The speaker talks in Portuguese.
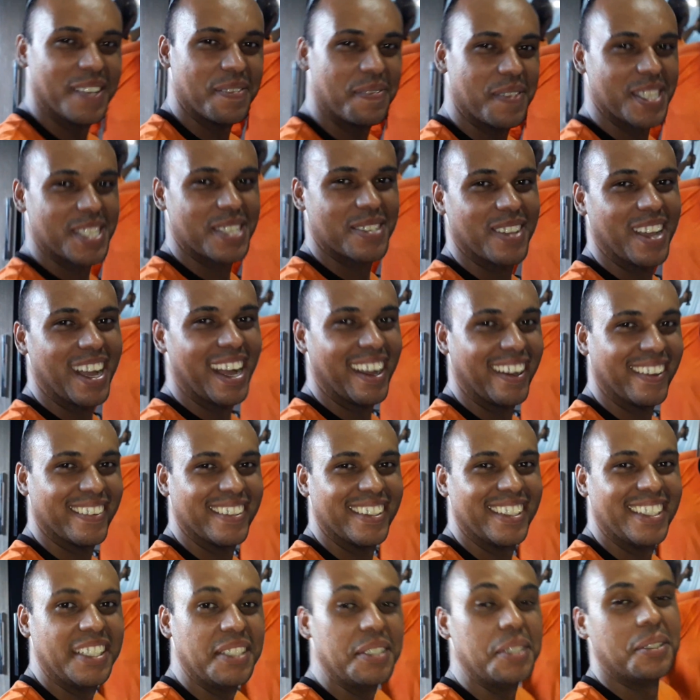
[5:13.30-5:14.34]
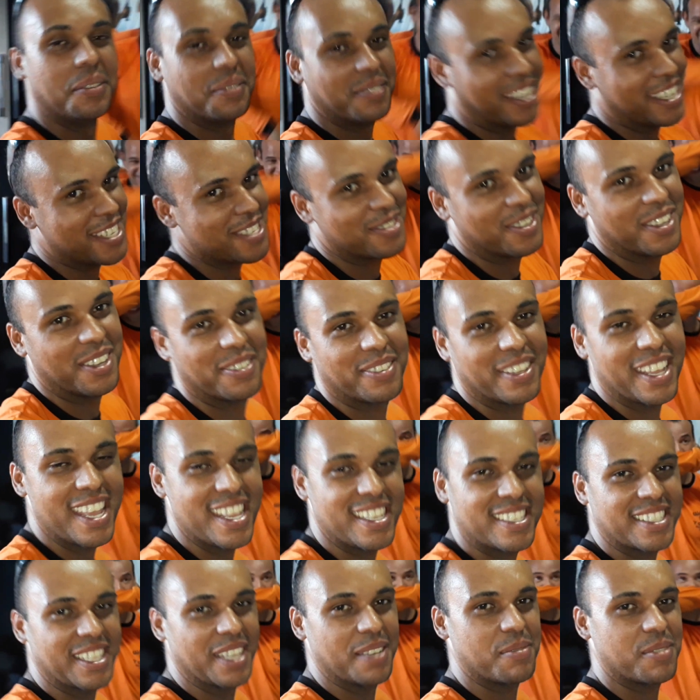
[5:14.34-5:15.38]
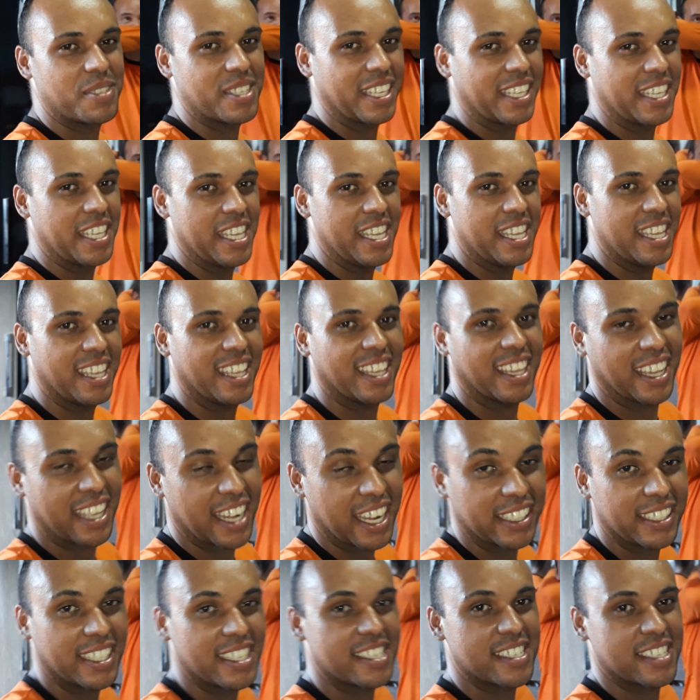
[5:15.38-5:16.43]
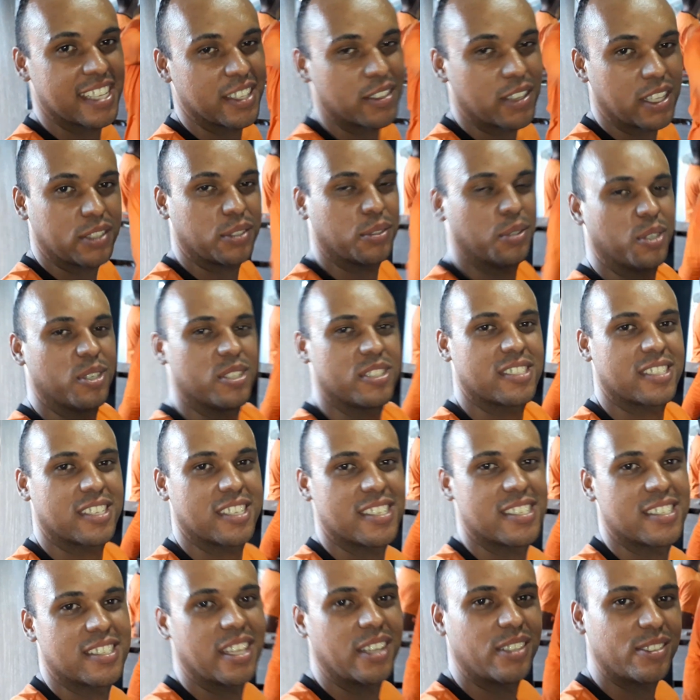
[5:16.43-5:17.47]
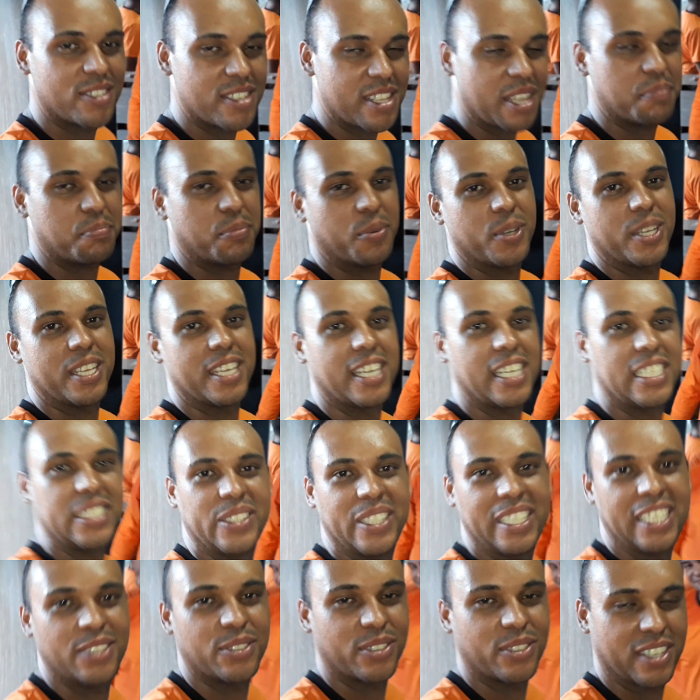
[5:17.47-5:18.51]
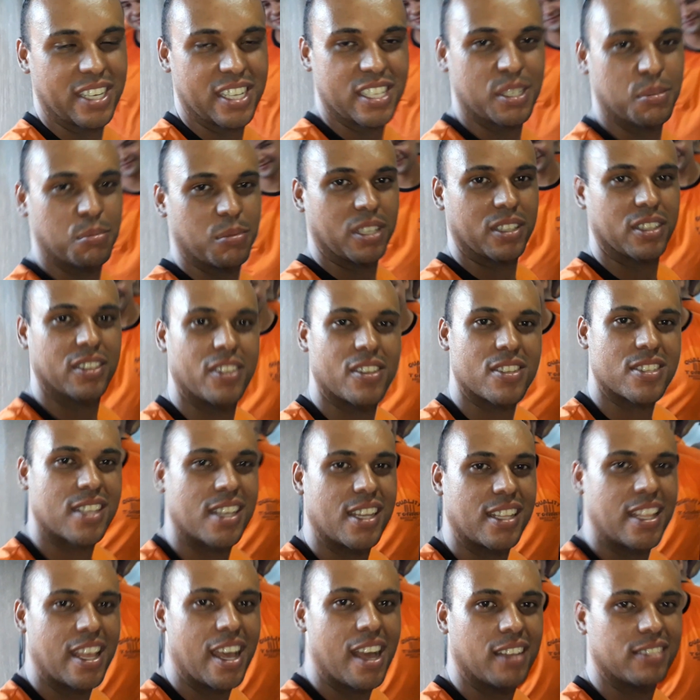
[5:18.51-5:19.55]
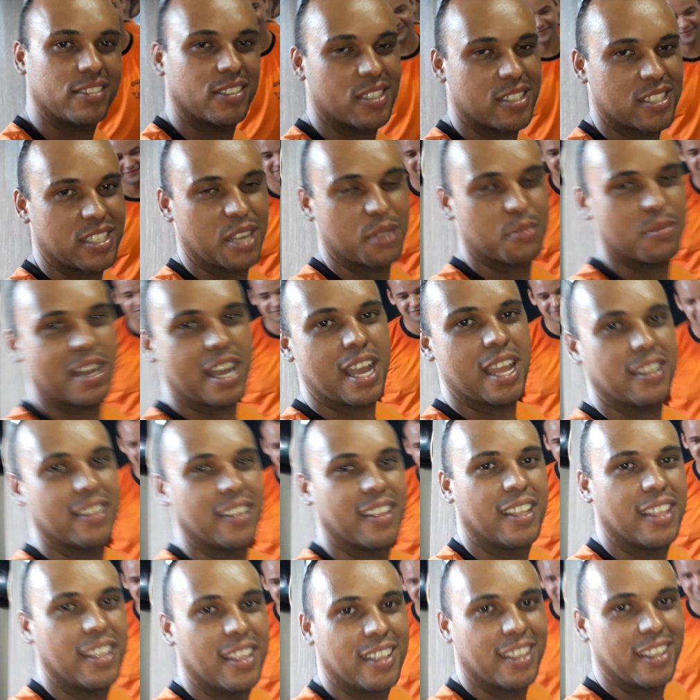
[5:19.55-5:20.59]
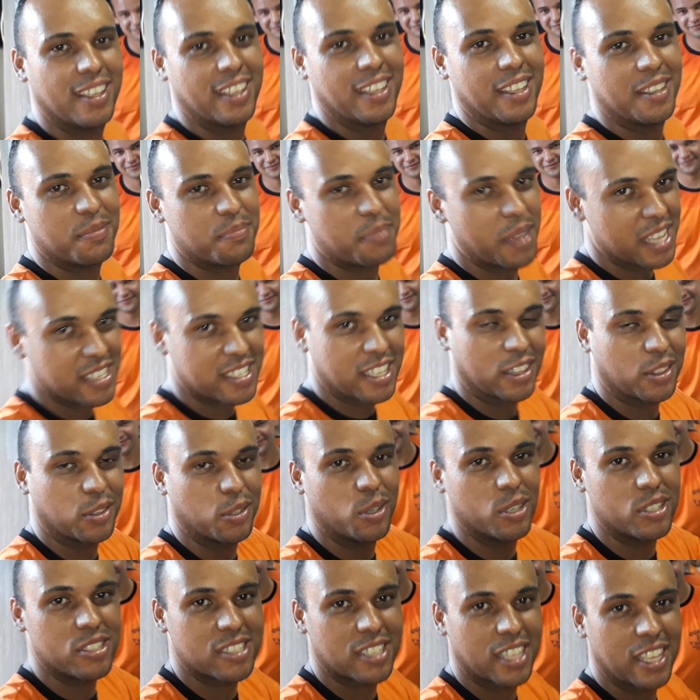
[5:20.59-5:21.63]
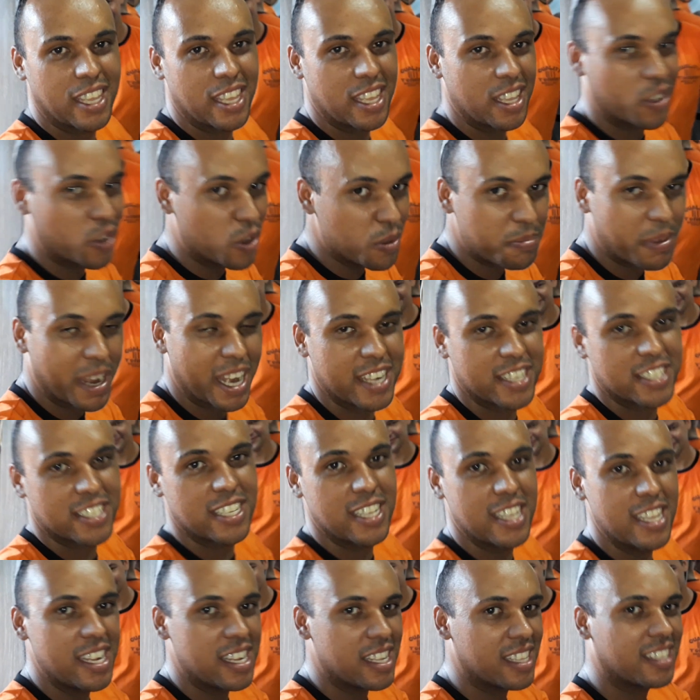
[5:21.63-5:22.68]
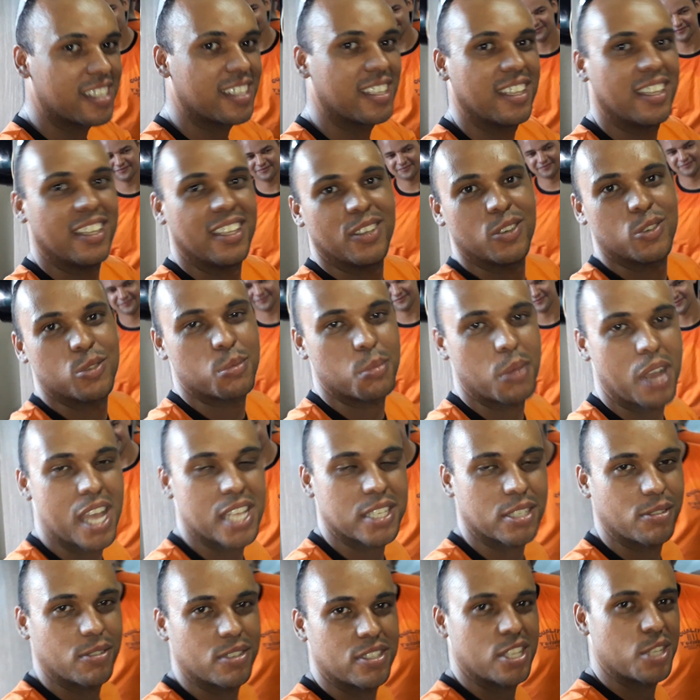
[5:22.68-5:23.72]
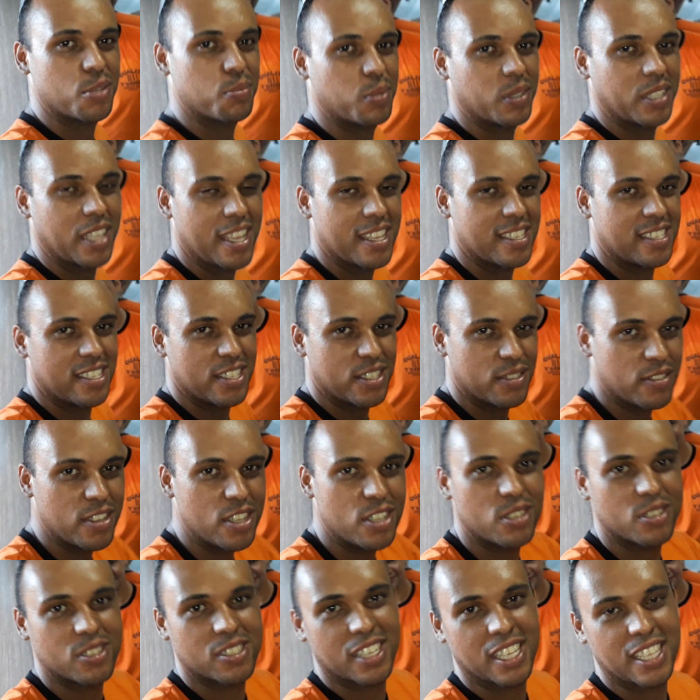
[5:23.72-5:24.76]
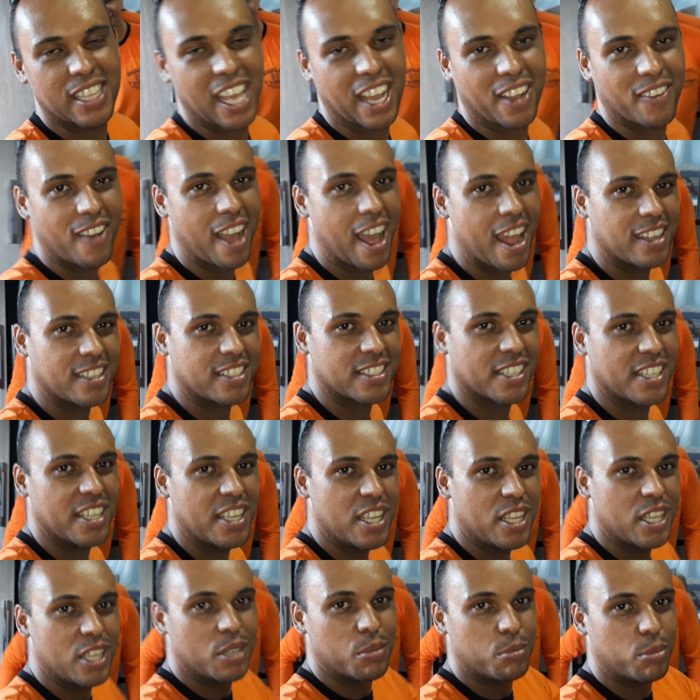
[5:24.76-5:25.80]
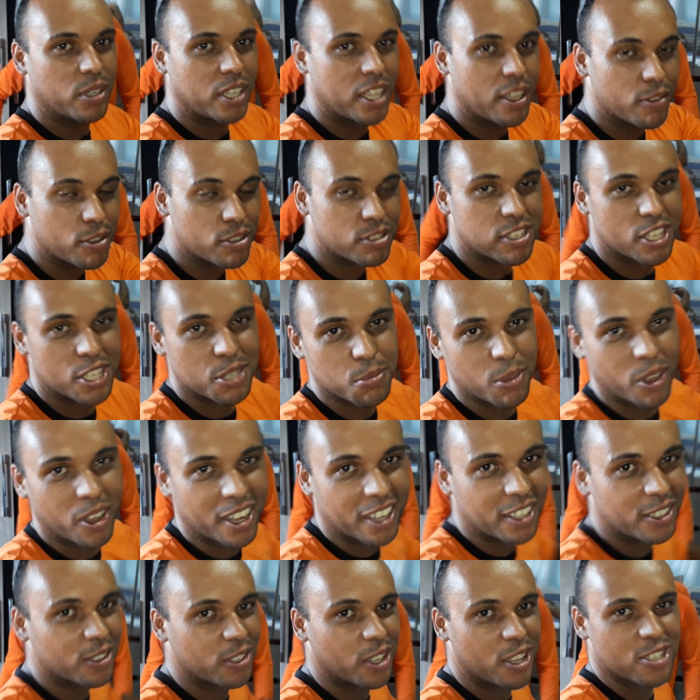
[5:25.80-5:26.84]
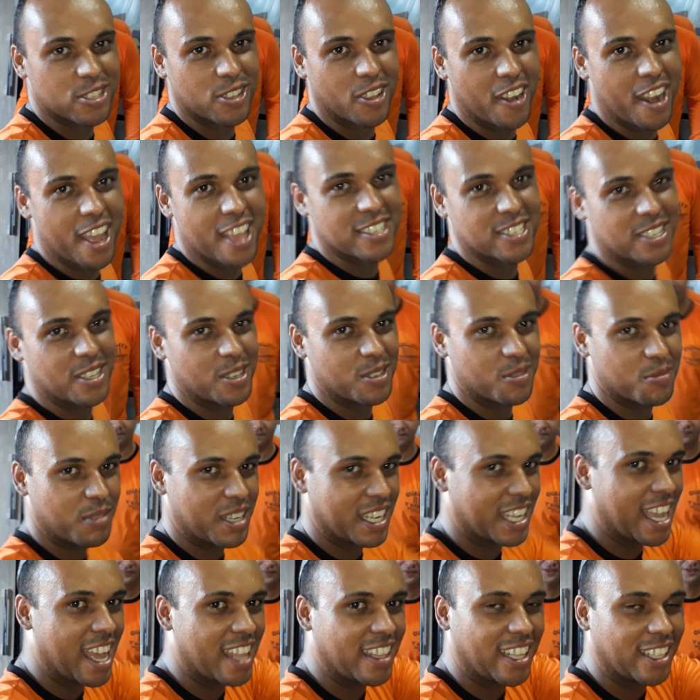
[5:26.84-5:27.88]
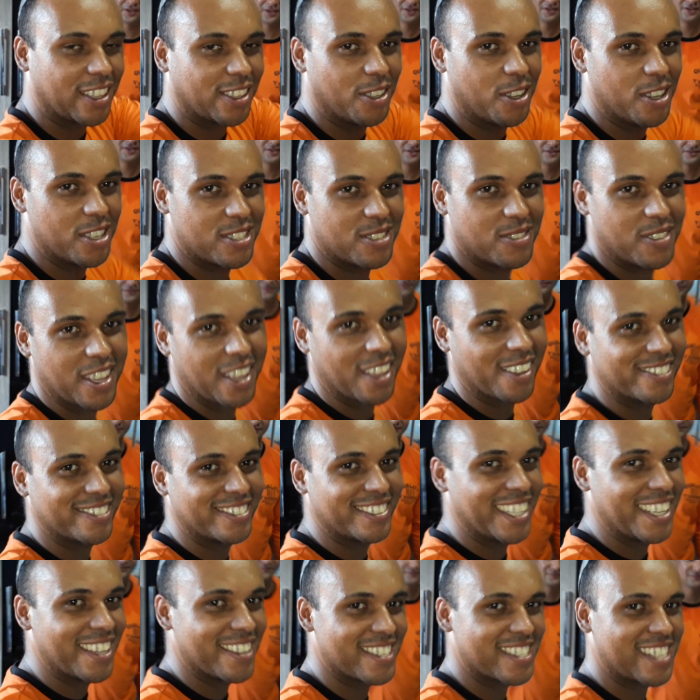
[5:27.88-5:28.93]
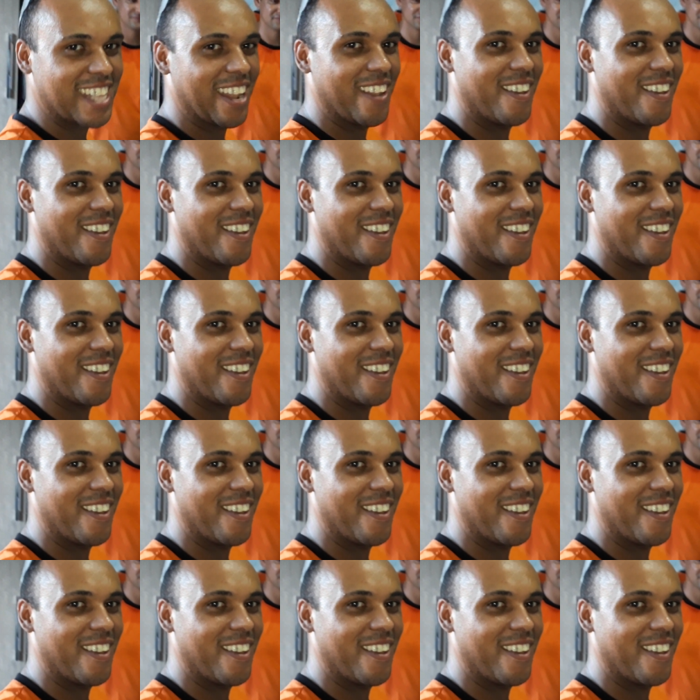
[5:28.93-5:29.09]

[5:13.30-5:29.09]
e pessoal, mais uma vez estamos aqui agradecendo a todos que estão nos apoiando aí no crescimento do nosso canal, do nosso trabalho. Peço a todos que compartilhem o máximo que vocês puderem esses vídeos aí da Quality, porque vocês moram no nosso coração. Obrigado a todos, fiquem com Deus, até